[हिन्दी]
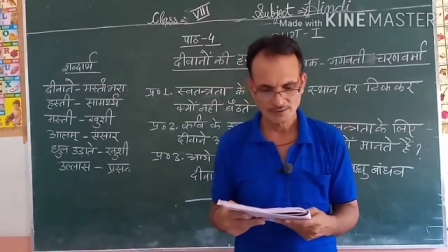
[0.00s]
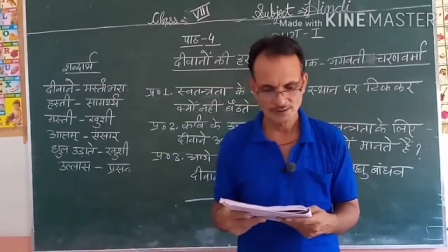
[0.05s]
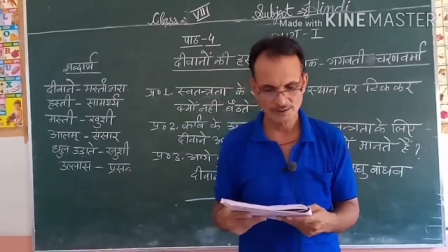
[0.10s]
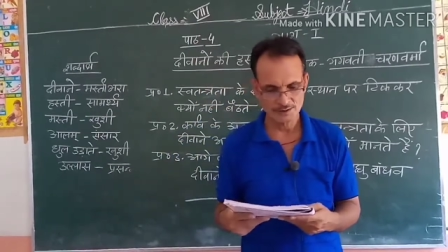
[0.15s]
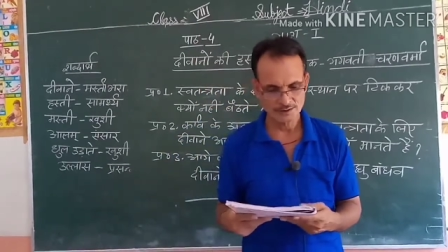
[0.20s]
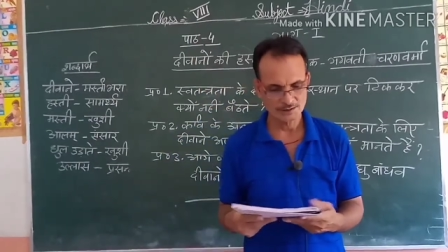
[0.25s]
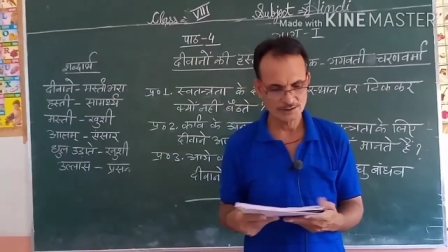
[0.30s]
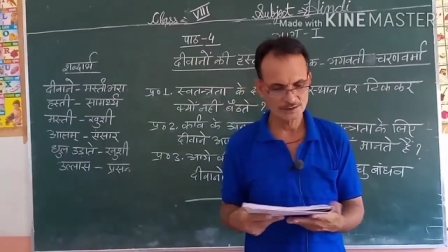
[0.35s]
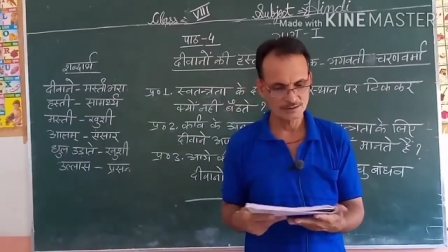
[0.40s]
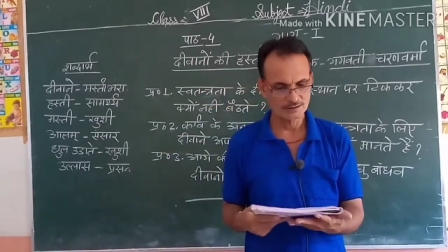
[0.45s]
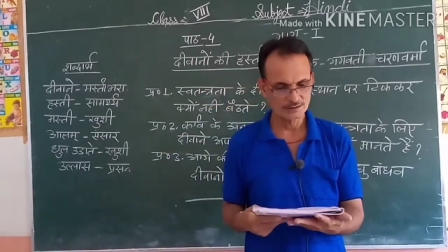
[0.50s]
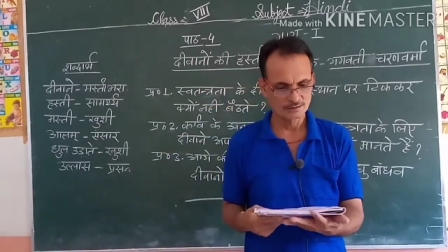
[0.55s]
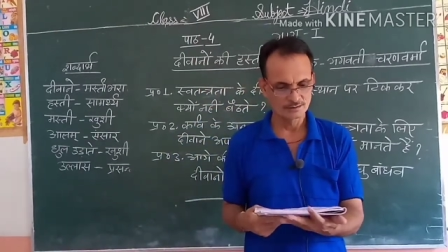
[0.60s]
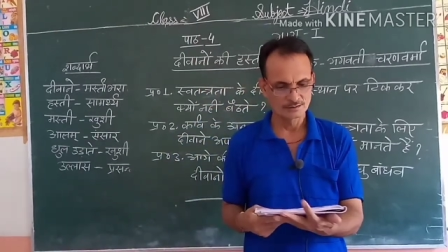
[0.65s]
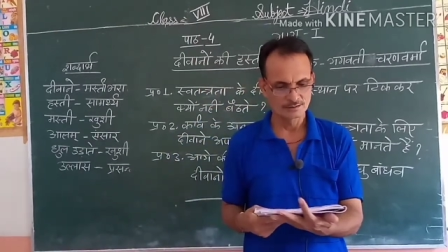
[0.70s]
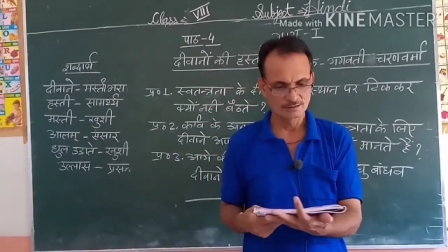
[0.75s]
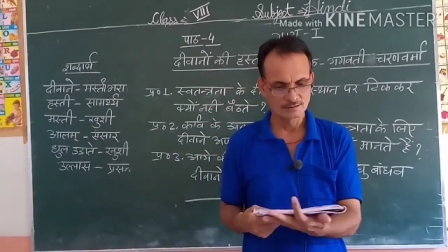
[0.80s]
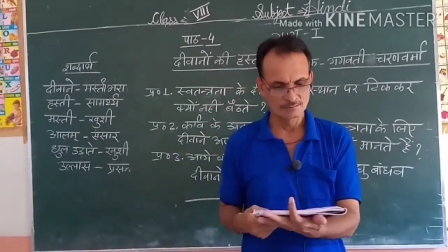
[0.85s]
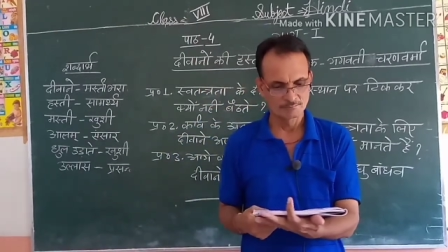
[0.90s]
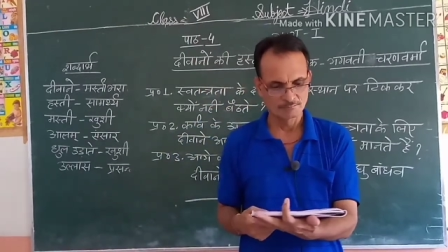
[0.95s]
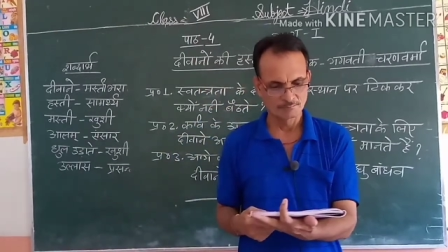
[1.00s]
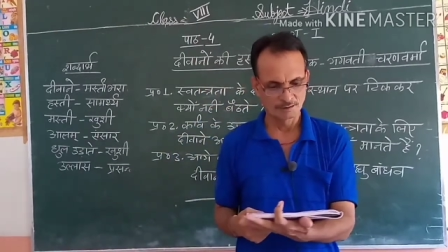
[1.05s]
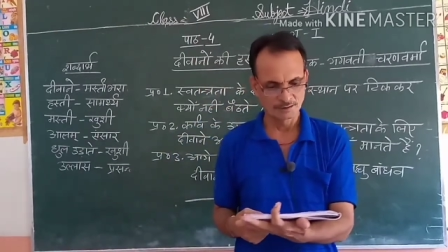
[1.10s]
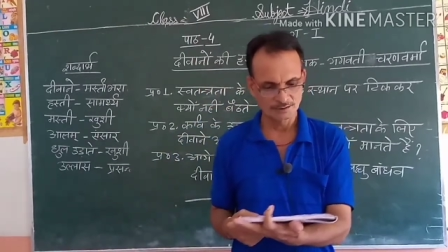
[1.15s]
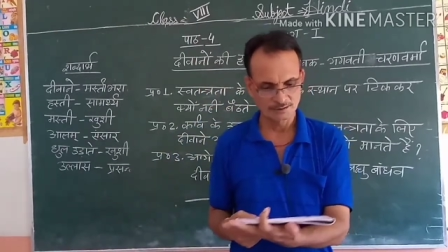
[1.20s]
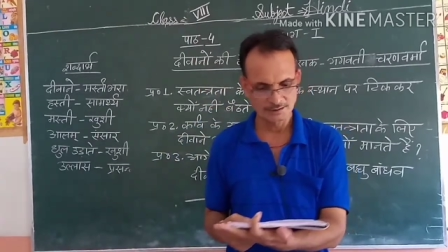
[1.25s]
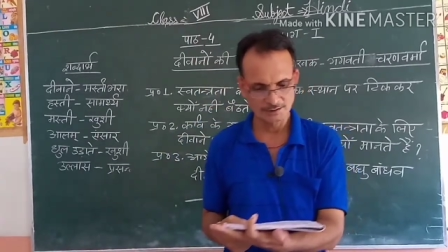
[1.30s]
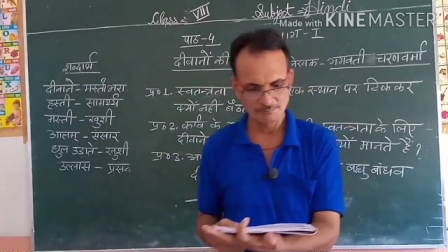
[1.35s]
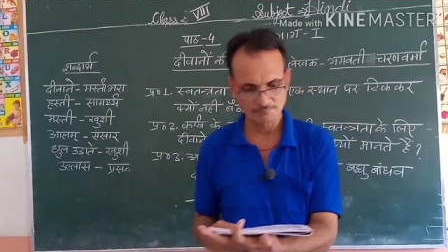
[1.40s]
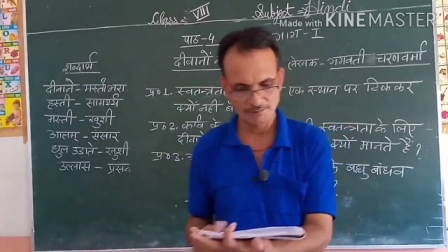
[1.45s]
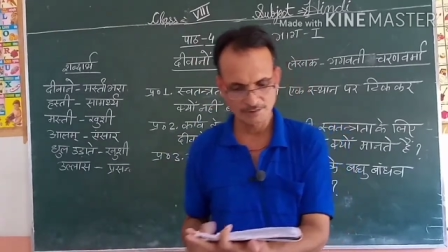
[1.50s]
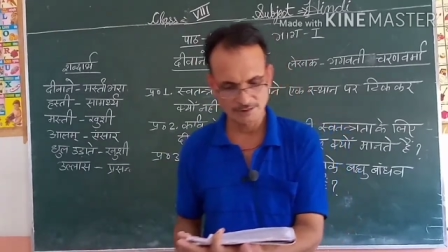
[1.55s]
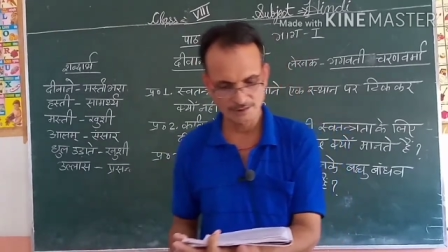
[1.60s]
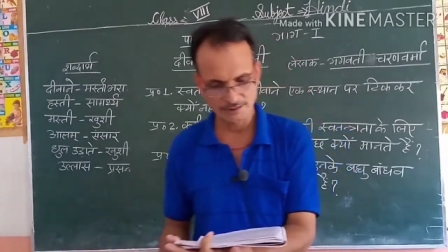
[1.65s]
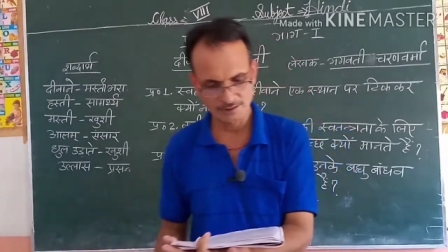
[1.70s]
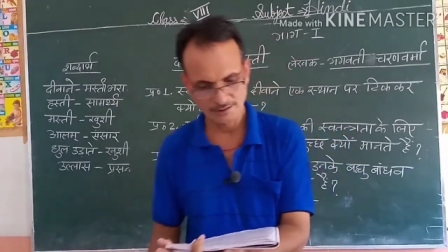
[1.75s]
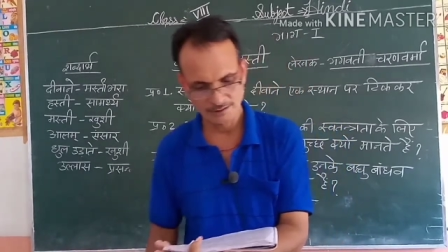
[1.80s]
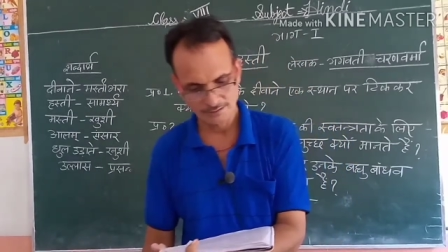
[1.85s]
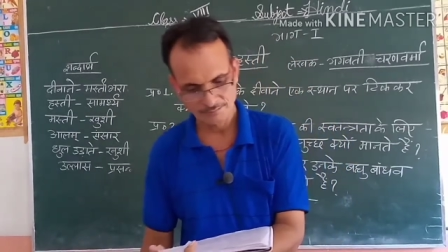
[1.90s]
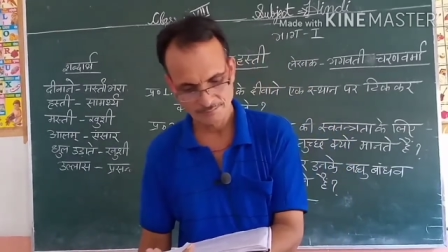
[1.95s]
इस पंक्ति
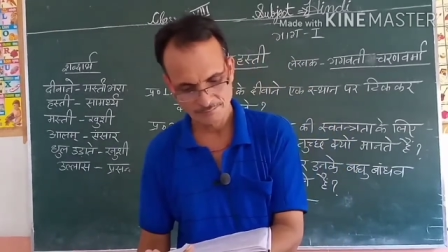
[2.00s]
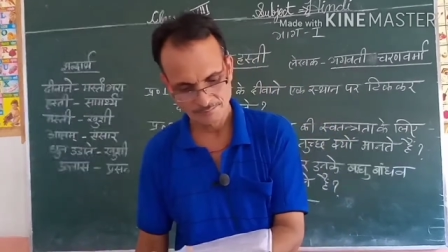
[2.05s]
में